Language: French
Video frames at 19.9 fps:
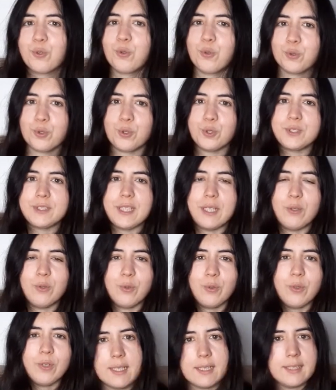
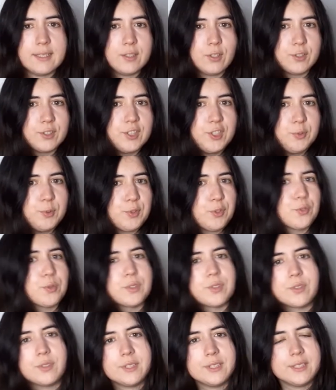contre-salon. Et en
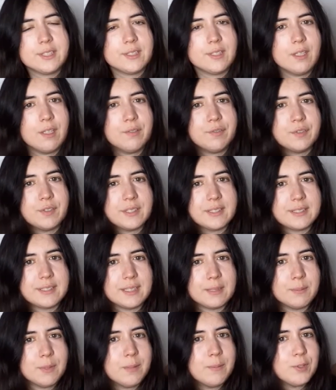1879,
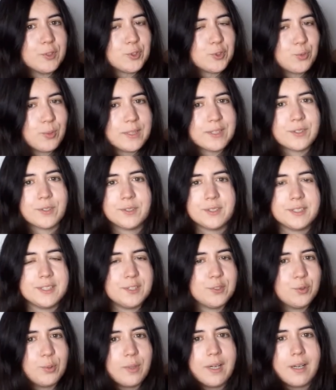c'est même
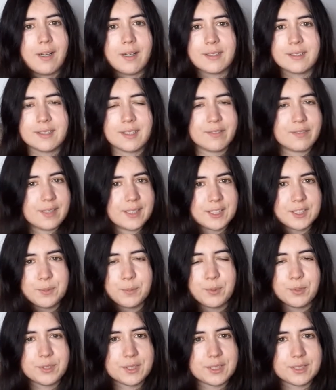70 toiles qu'elle va
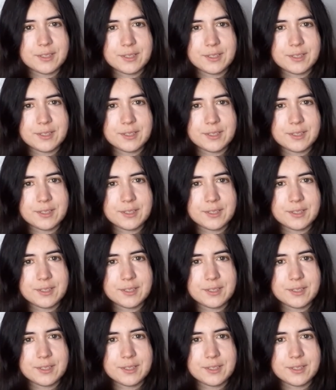exposer.